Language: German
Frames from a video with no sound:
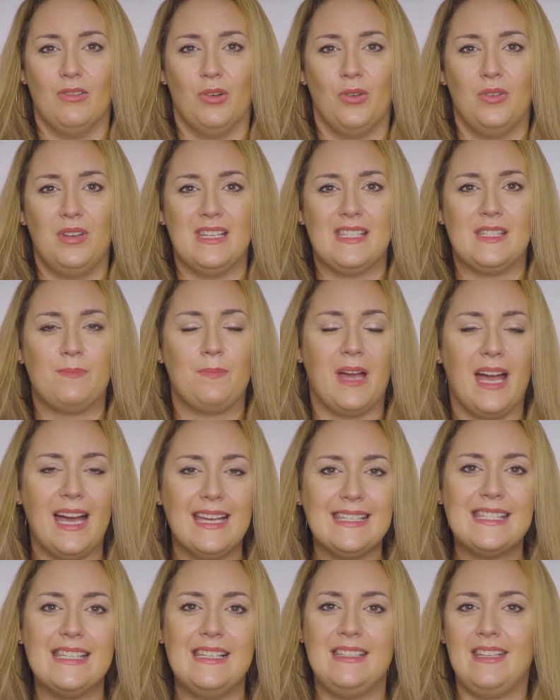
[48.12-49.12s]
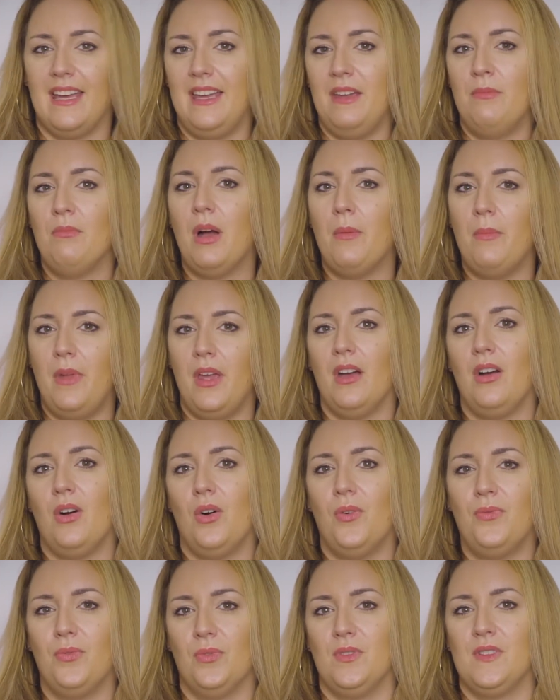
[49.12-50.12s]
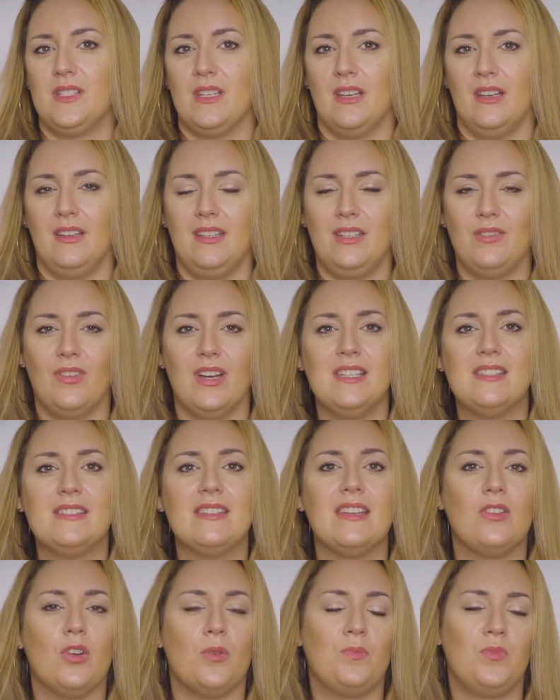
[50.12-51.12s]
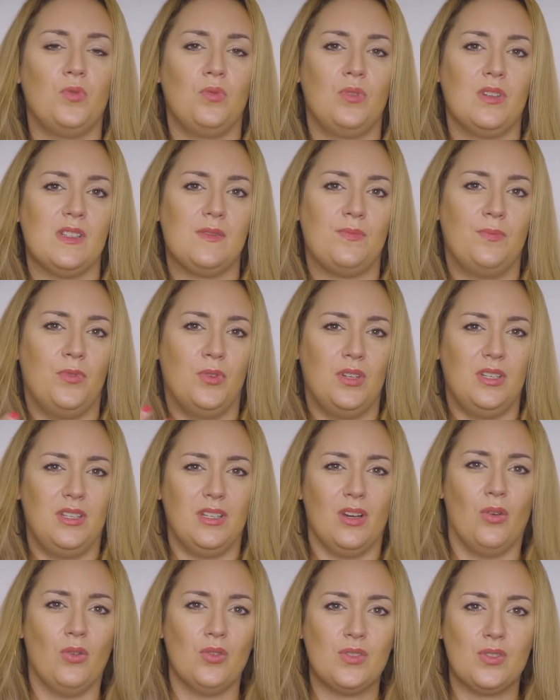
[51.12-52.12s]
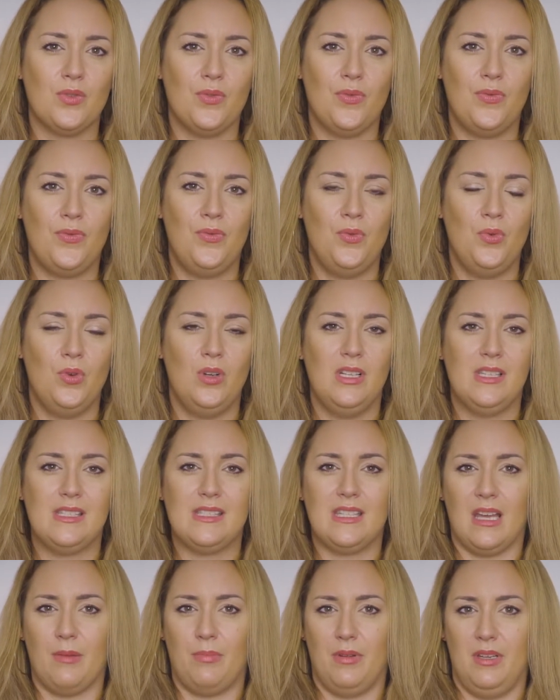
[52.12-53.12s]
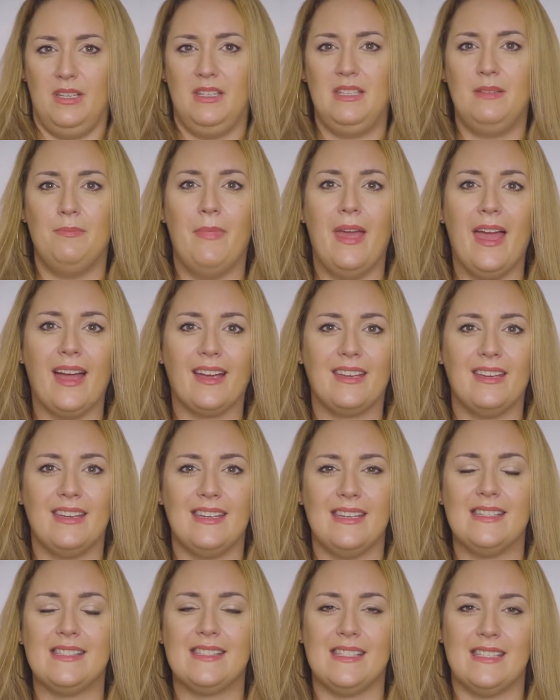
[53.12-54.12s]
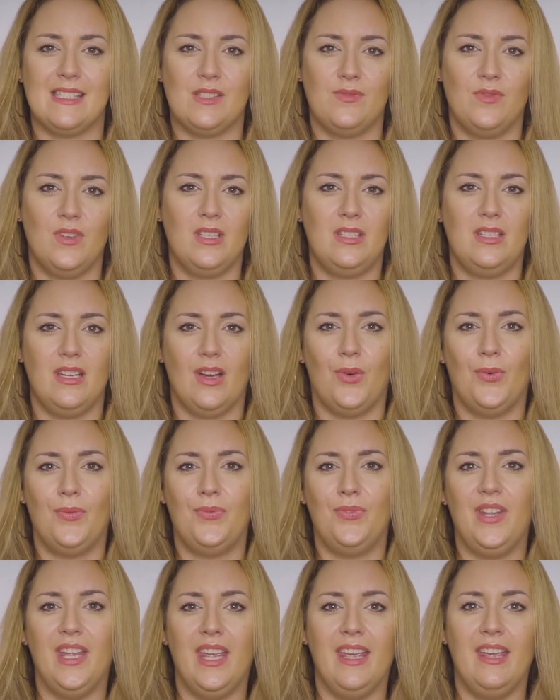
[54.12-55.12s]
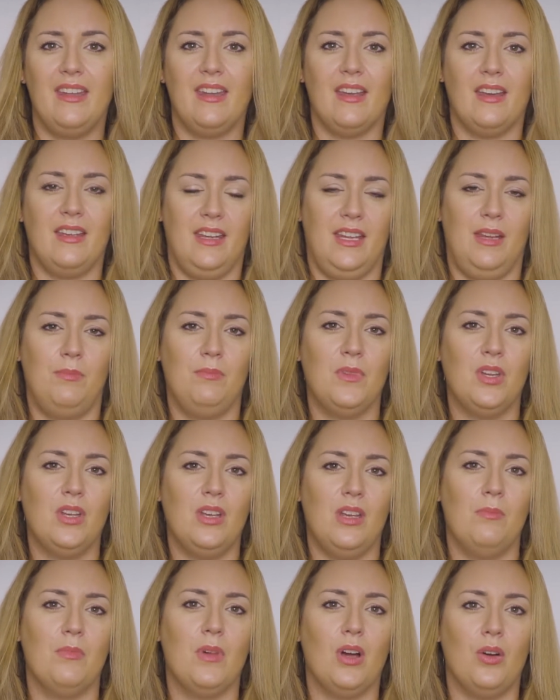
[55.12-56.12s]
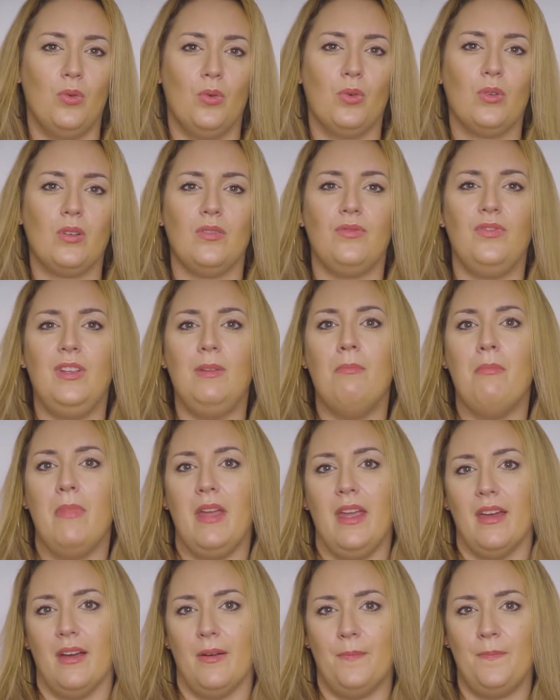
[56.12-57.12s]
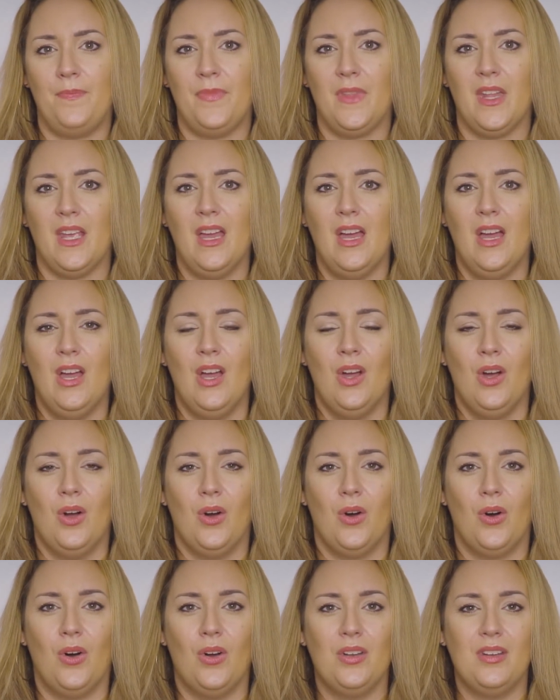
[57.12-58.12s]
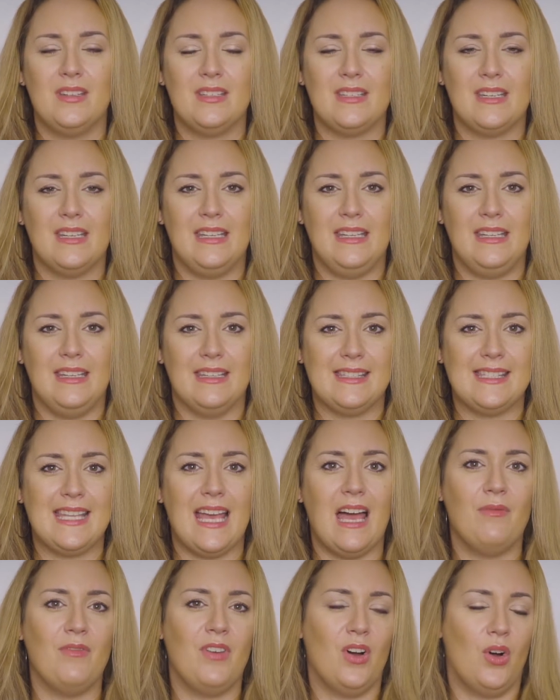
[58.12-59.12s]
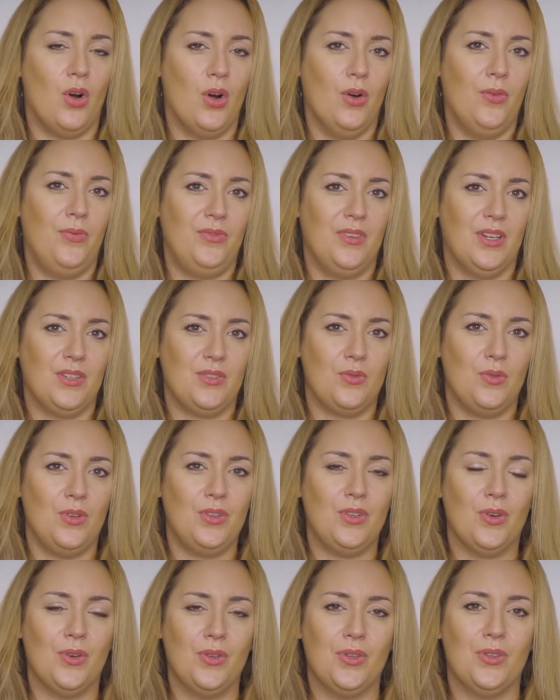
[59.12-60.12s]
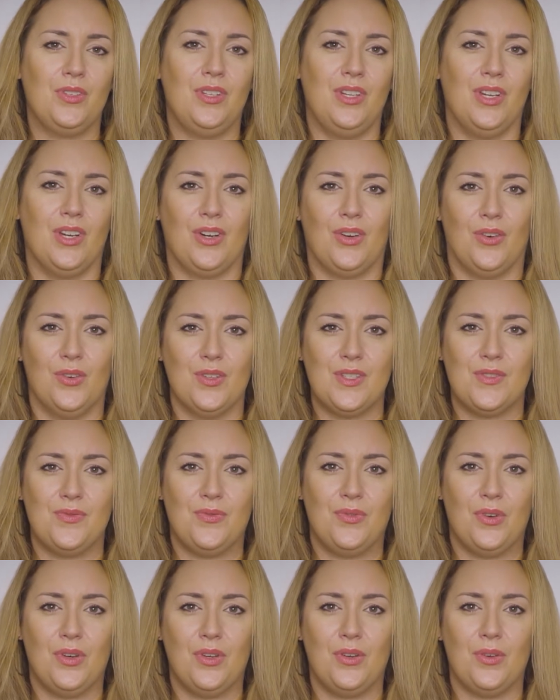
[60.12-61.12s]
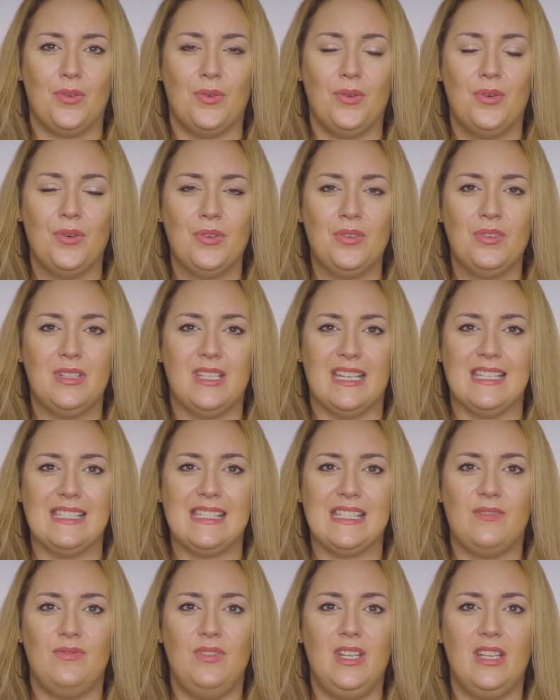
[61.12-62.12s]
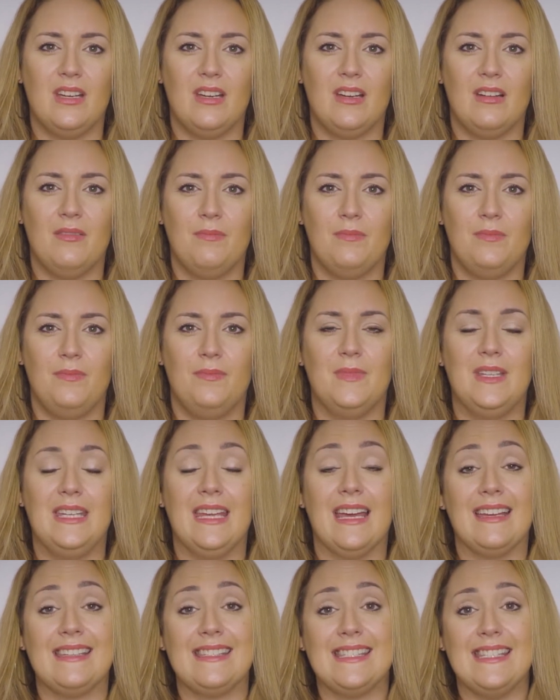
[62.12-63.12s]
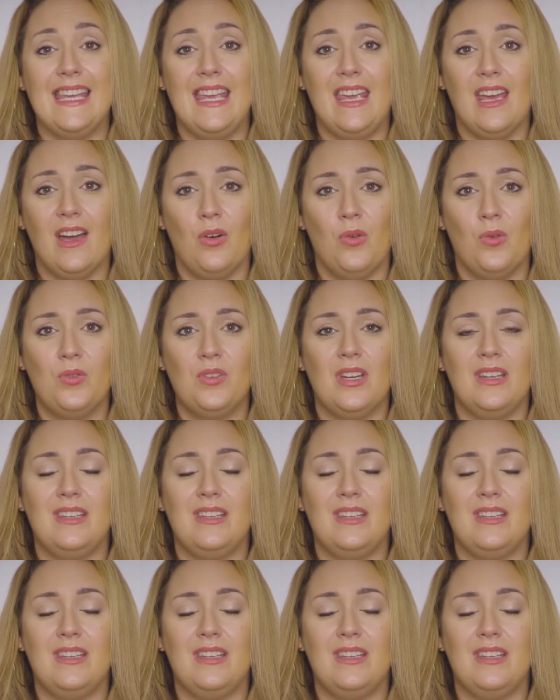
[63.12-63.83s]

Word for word: Und es prasselt ja immer mehr auf uns ein. Ich weiß nicht, ob du das für dich auch so fühlst, aber ich merke es, es wird ja auf jeder Ebene immer irgendwie mehr. Und jetzt haben wir oft natürlich auch noch die Herausforderung, dass wir ja sehr unter